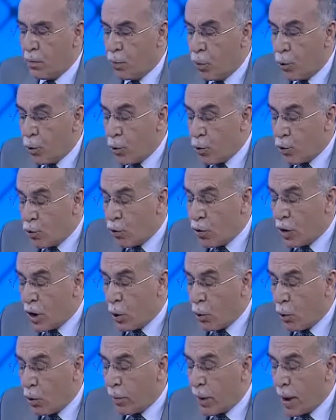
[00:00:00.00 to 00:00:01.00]
Bu
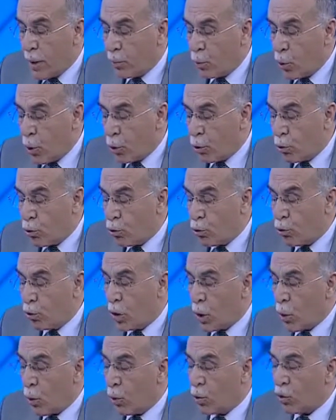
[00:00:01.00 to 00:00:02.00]
üçünden olmayıp
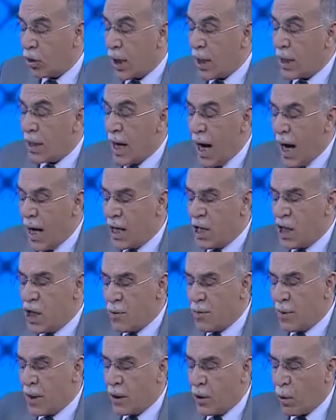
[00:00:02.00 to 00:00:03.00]
dördüncüsünden olursan yani
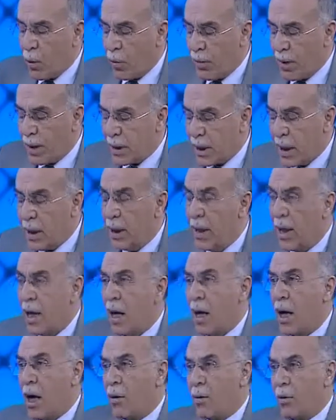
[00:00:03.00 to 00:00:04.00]
hiçbirinden olmazsan
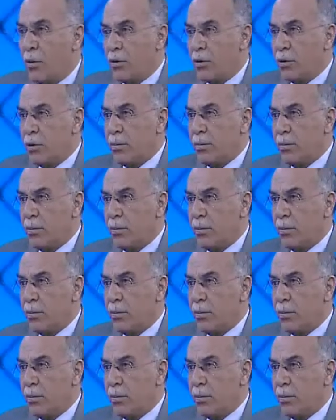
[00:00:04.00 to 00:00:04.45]
helak olursun.